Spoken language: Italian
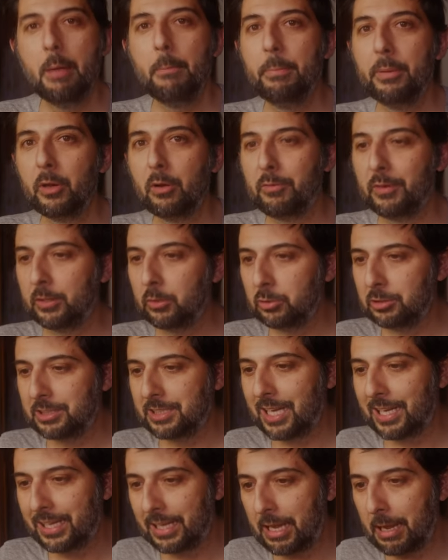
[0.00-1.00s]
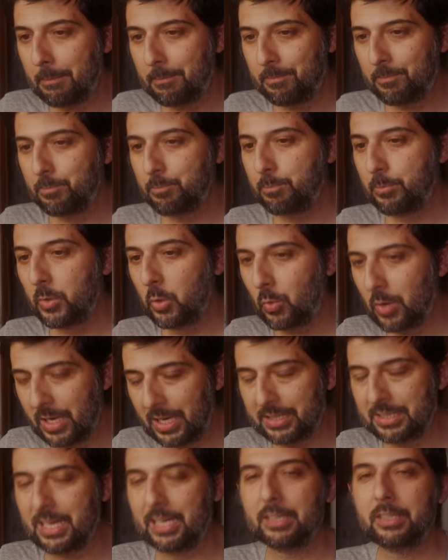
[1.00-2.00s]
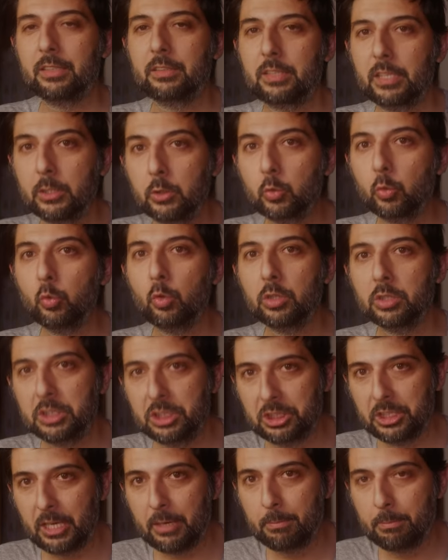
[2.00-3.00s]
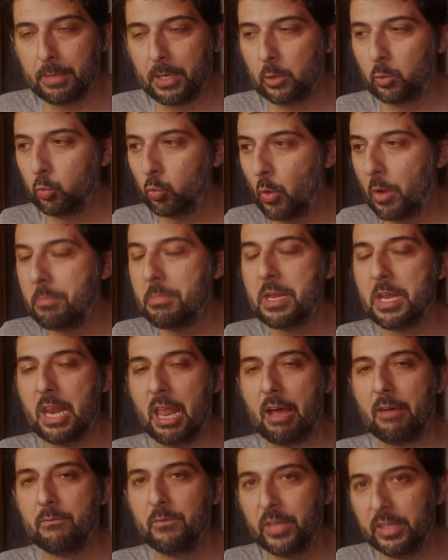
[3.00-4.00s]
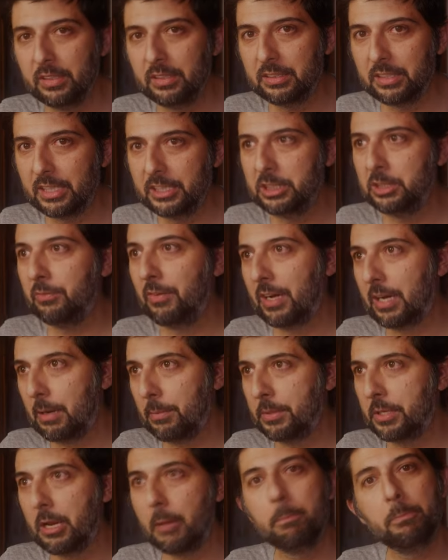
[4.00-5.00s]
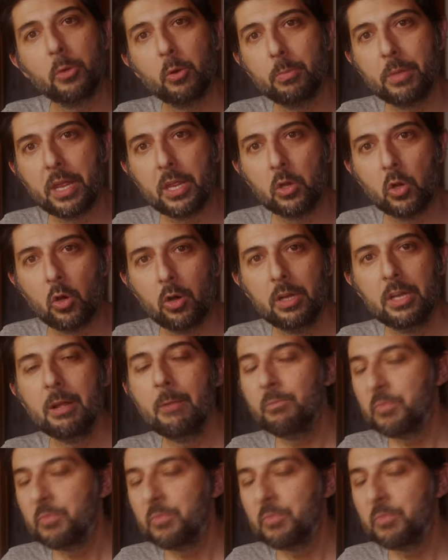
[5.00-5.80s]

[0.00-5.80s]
però fatto sta che quella data, 31 dicembre 2023, ci fa capire più o meno